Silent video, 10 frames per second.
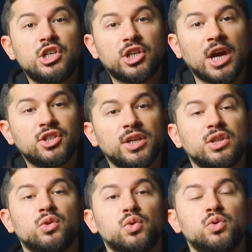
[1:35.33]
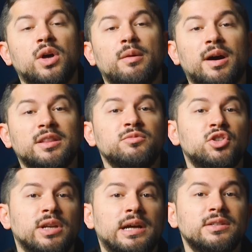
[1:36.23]
işkencenin dozunu
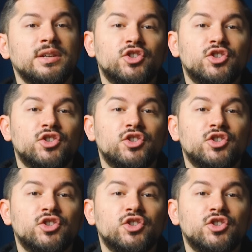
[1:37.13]
abartmışlar,